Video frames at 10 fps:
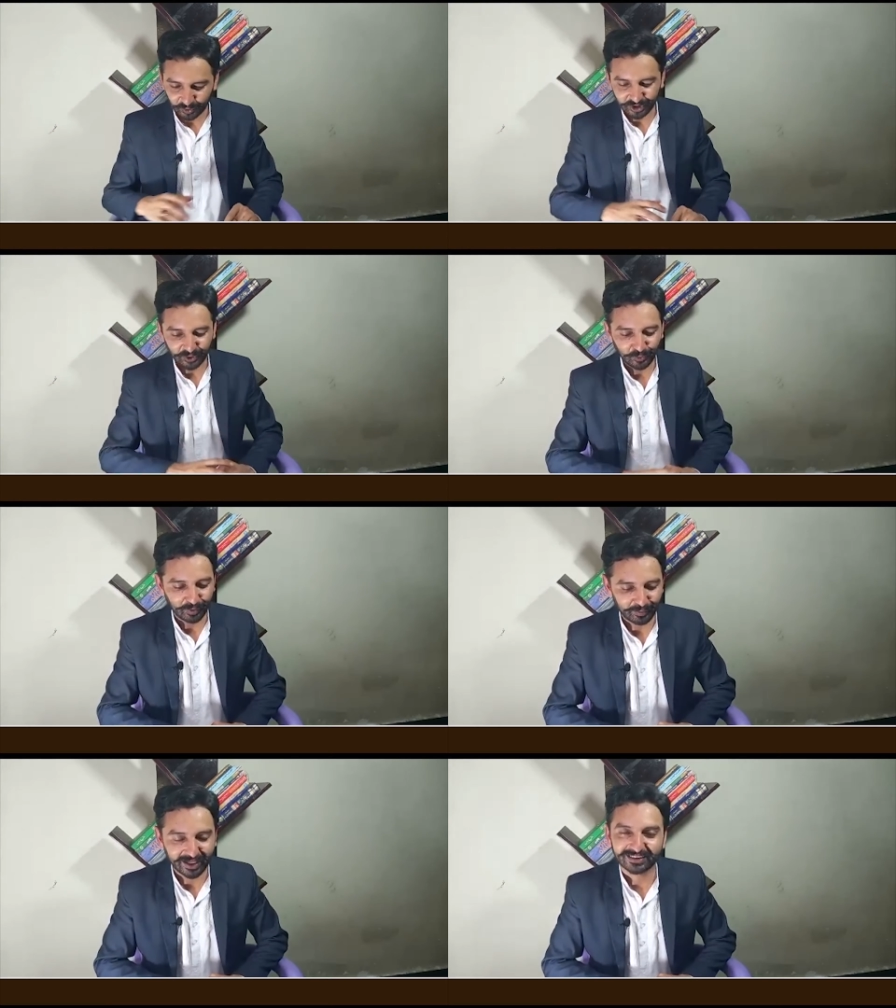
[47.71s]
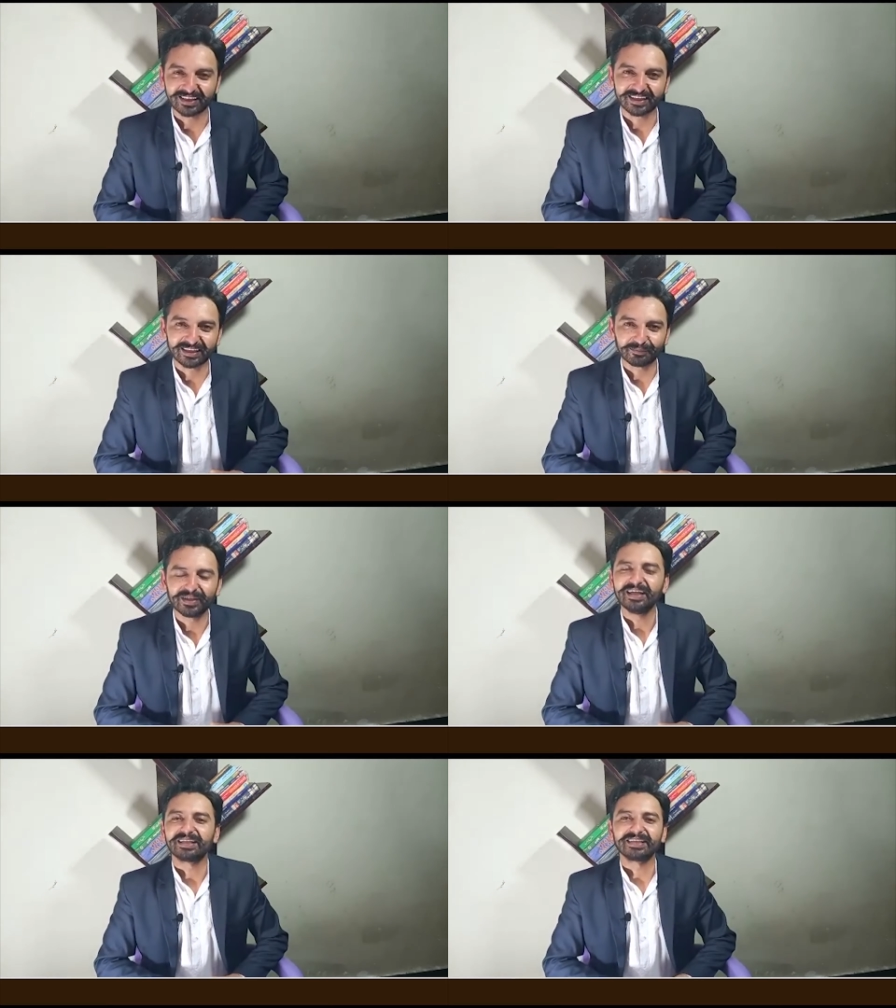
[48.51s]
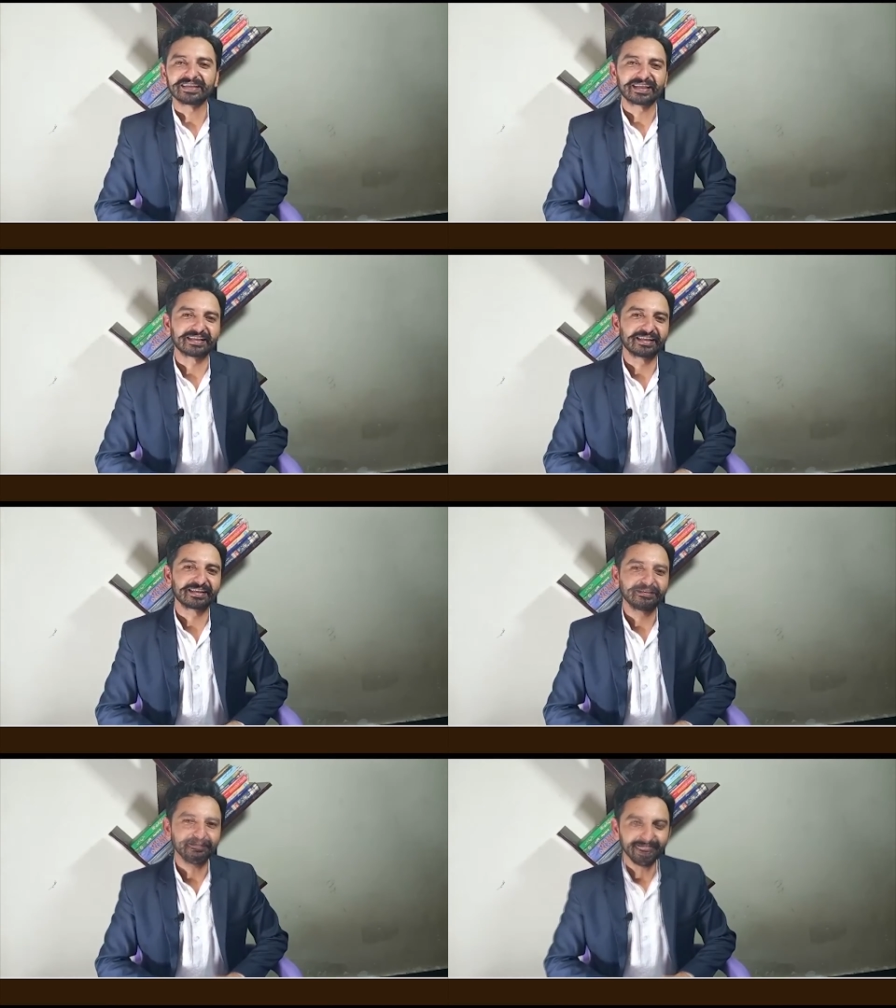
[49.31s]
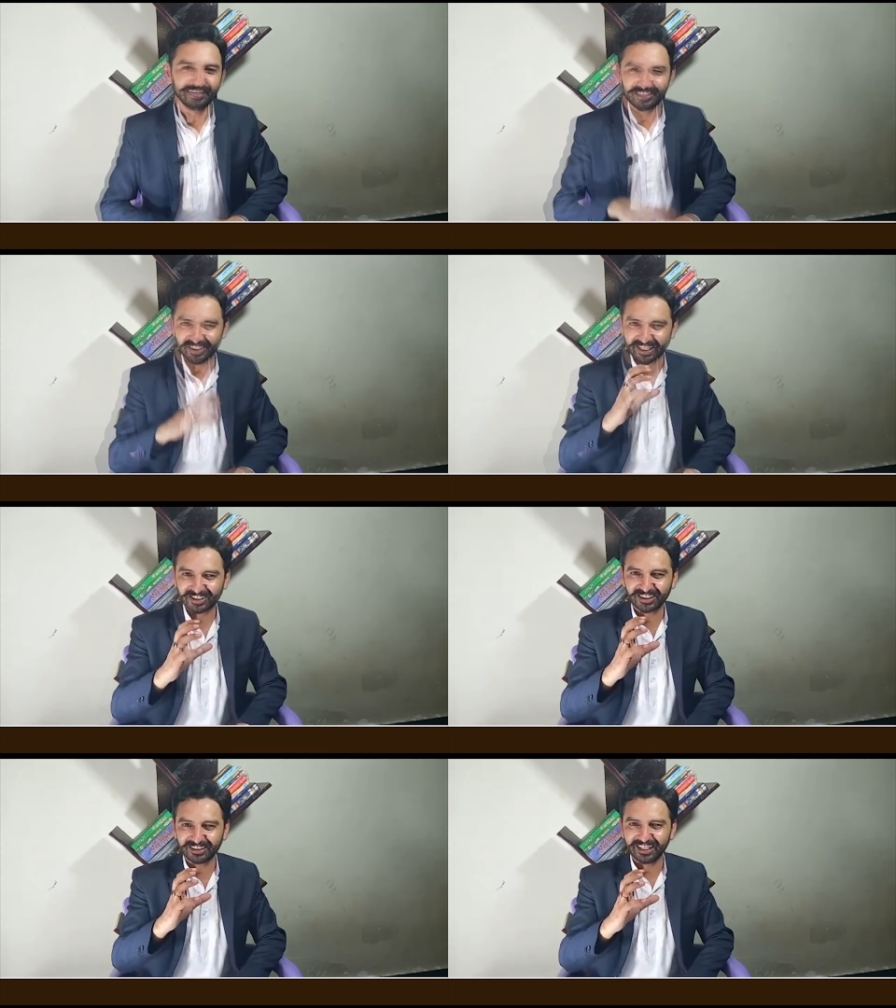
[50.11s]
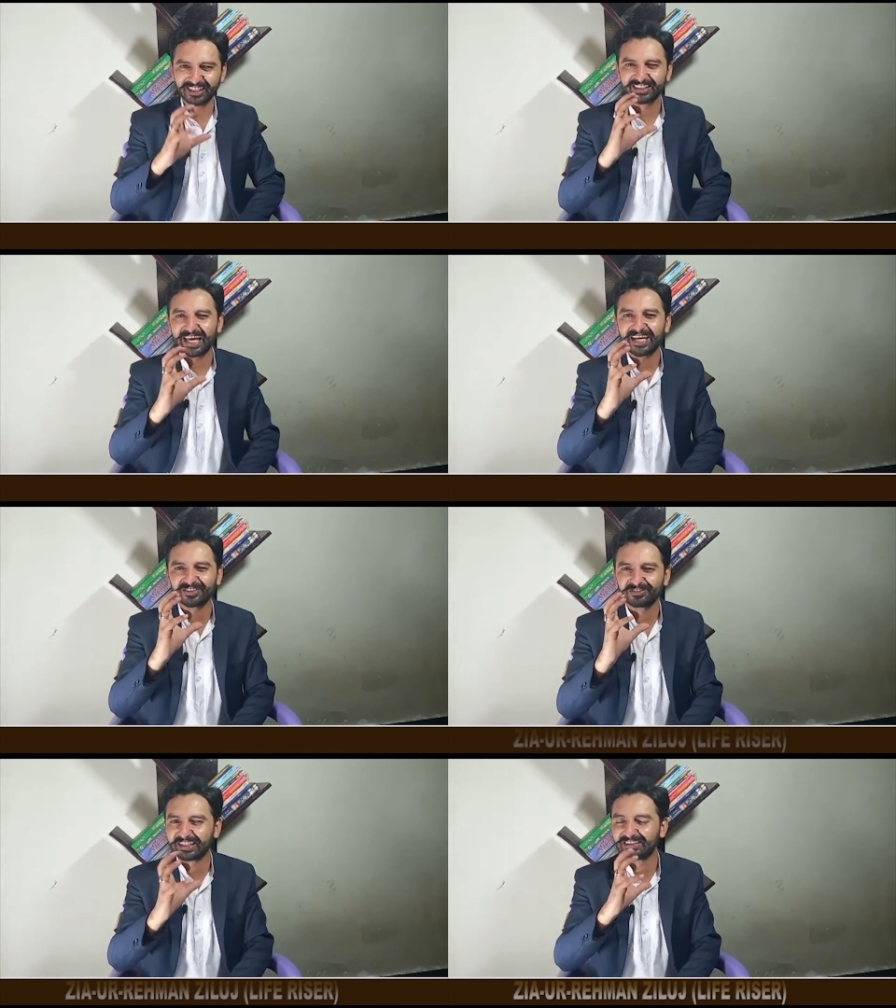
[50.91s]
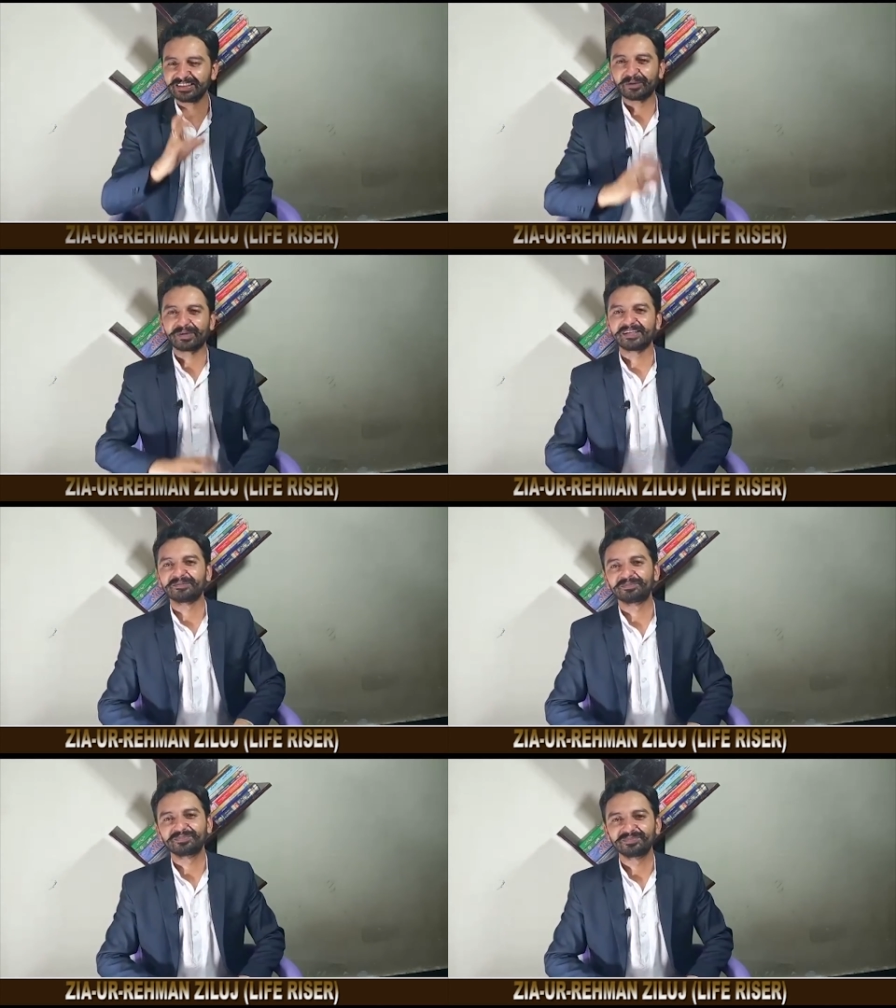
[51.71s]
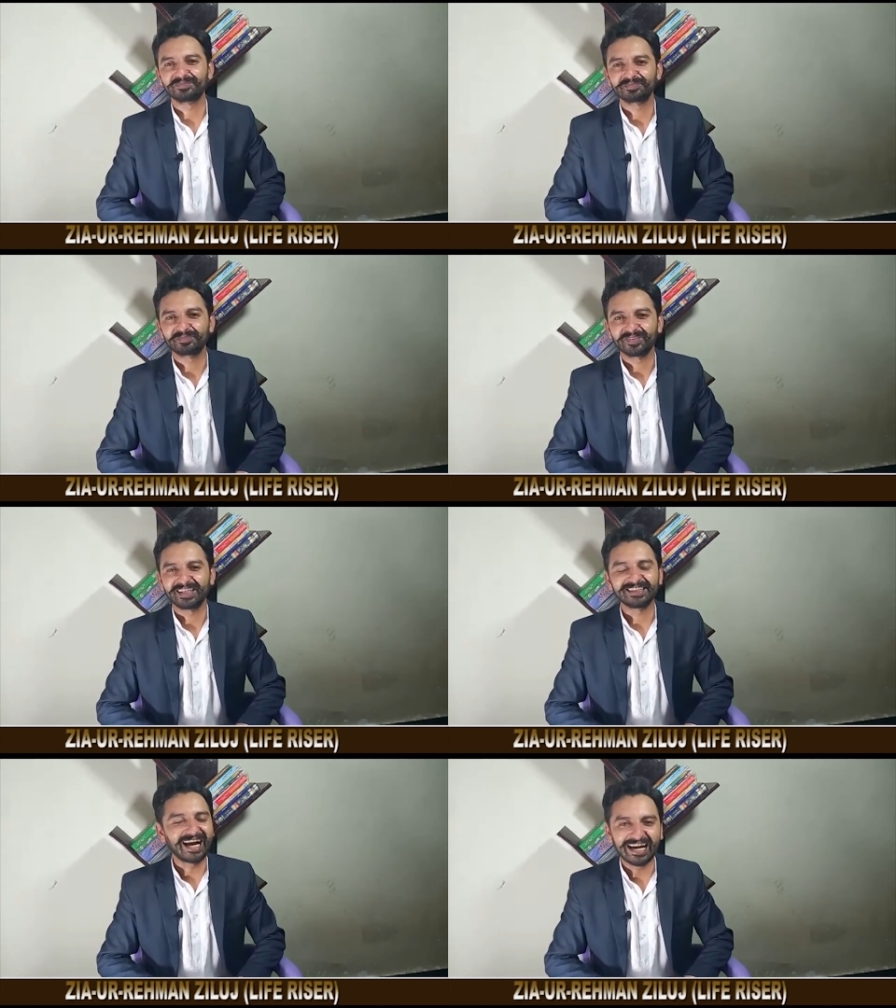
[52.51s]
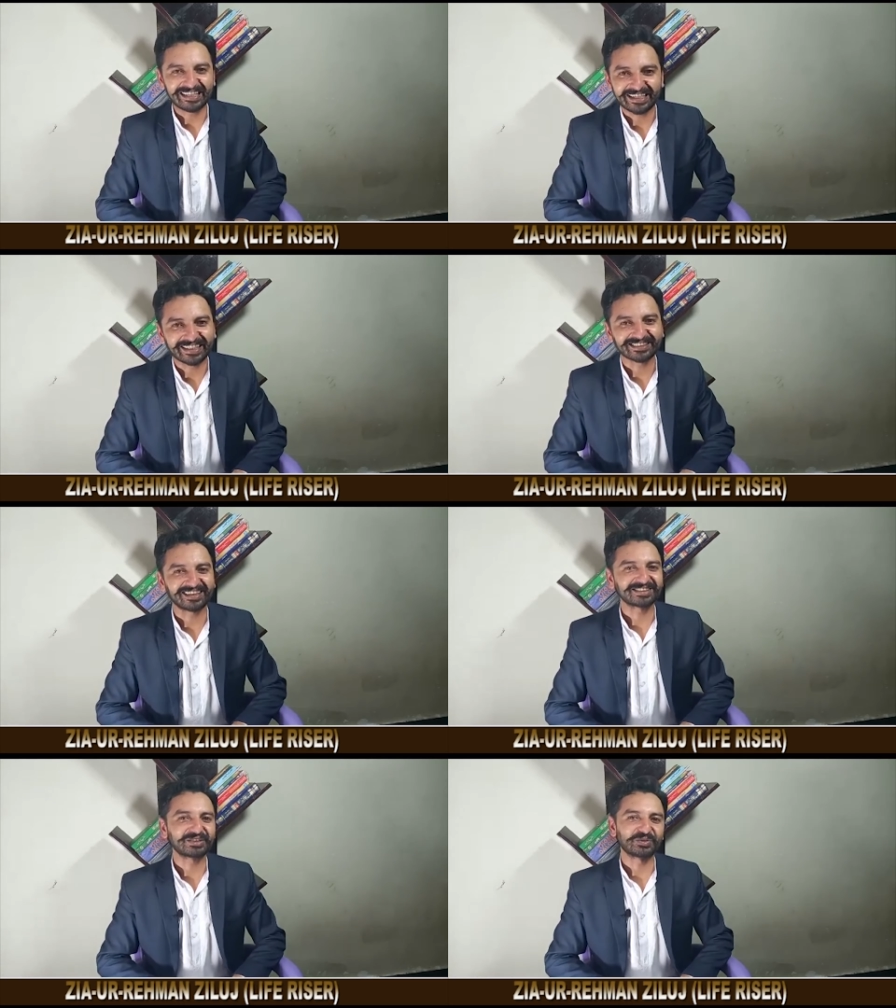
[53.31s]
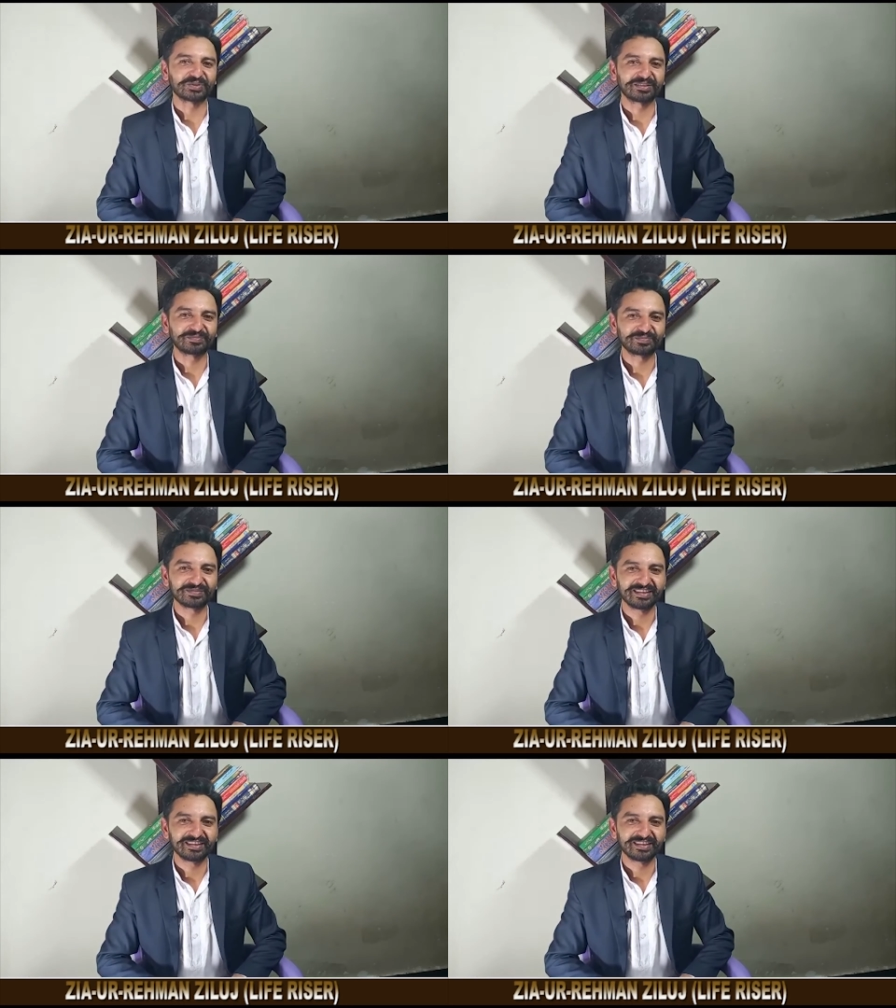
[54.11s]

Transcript: उसी के ऊपर बात करेंगे याद रखिएगा रिजेक्शन एक गैर रवायती अमल है ये हर एक के साथ नहीं होता